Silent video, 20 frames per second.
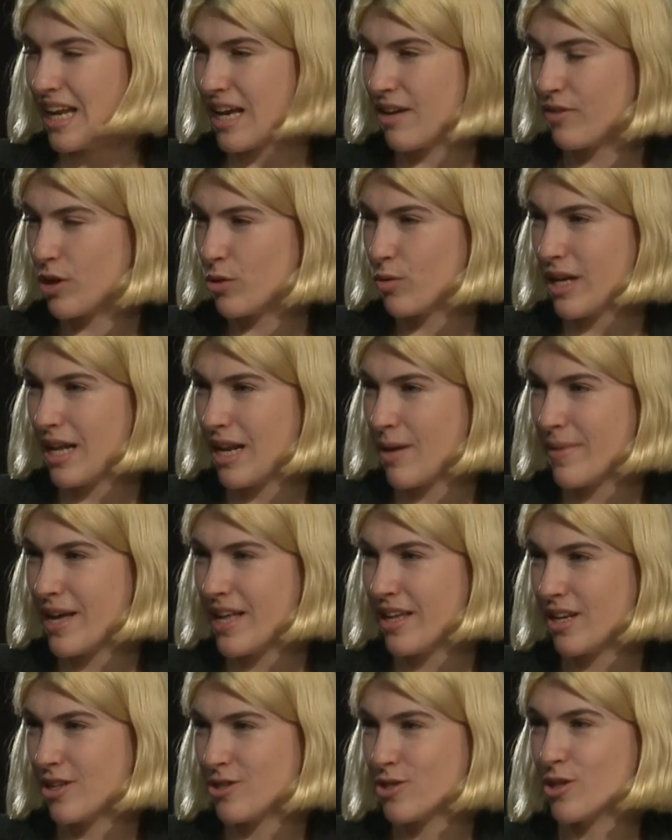la figura de la
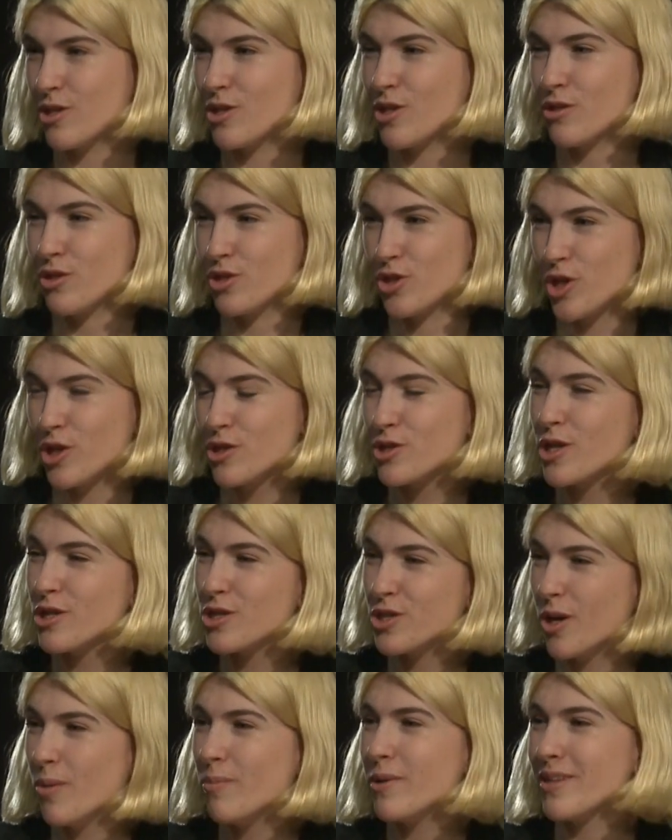madre. yo soy
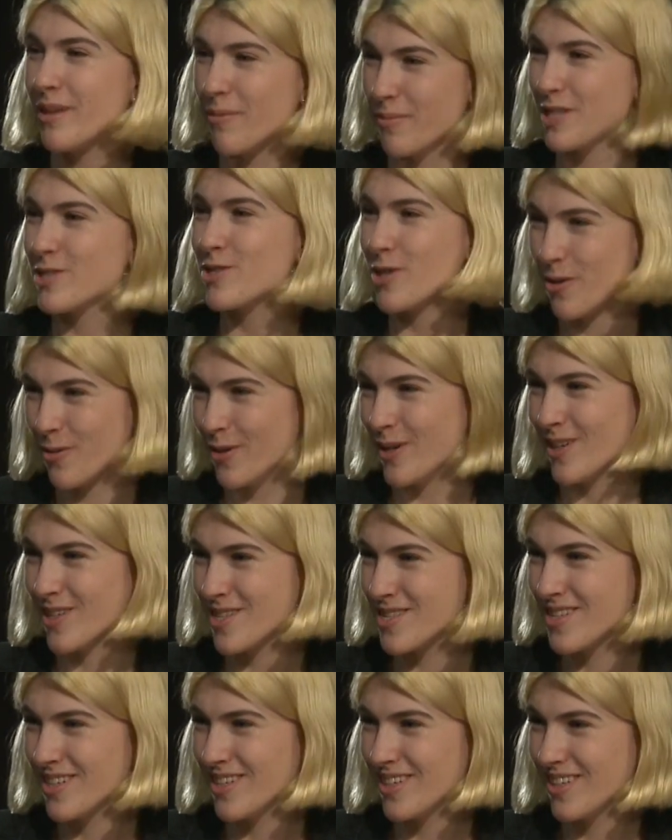yo, pero también soy vos.